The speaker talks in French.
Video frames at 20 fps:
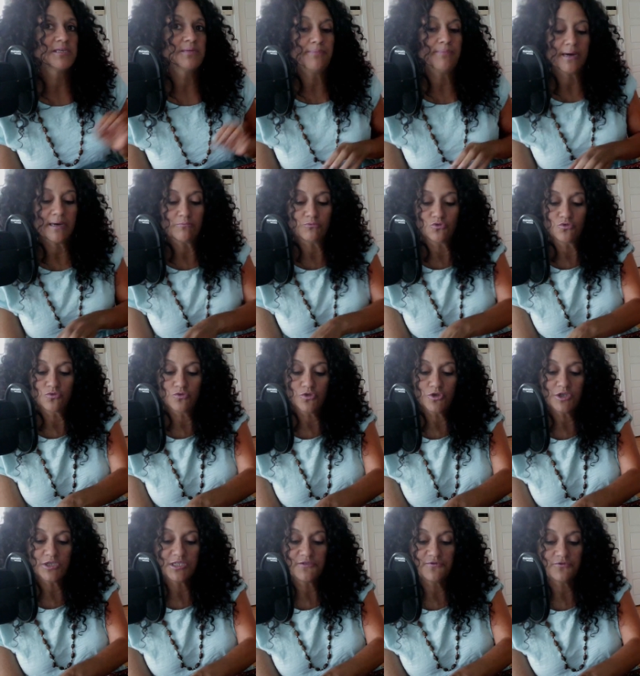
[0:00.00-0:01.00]
par beaucoup
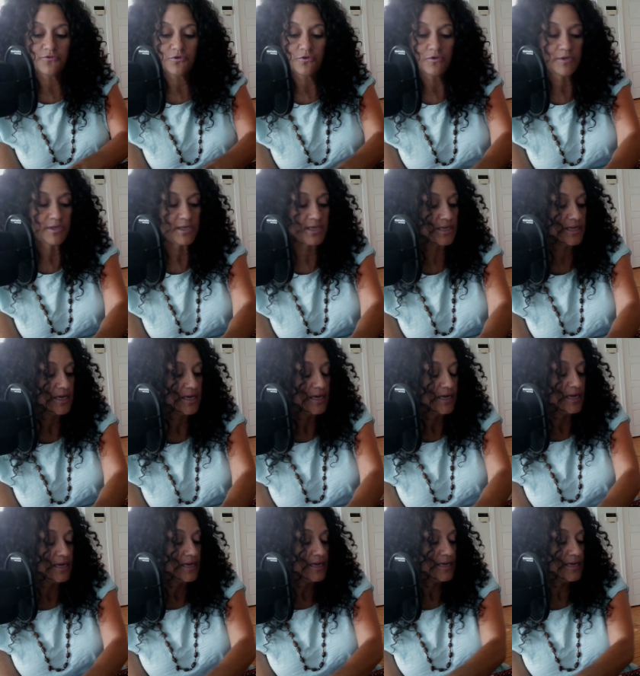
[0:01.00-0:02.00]
de difficultés
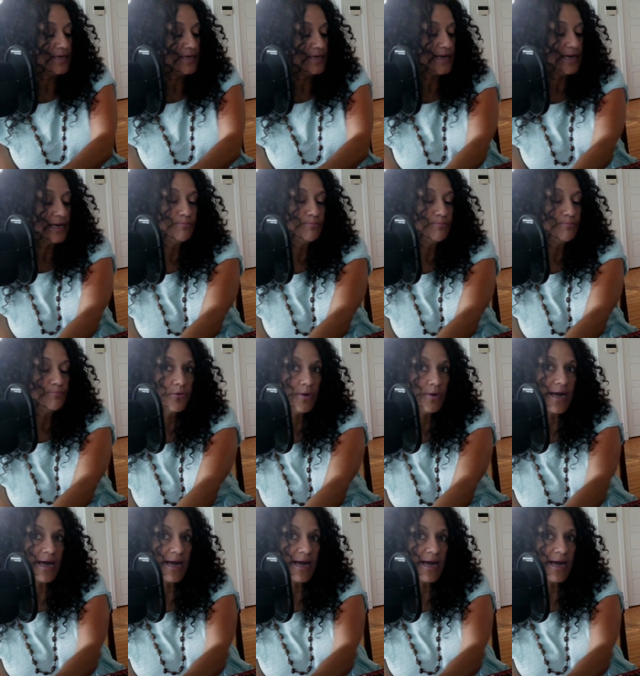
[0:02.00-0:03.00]
et elle peut
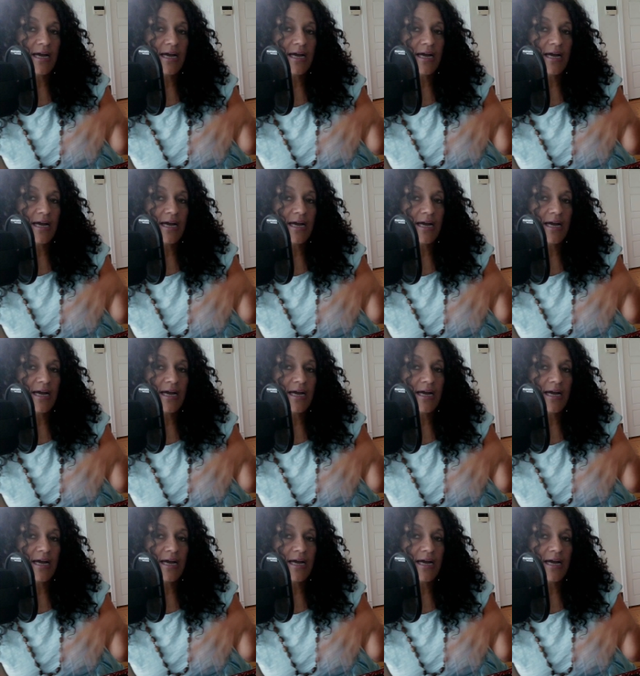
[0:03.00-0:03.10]
être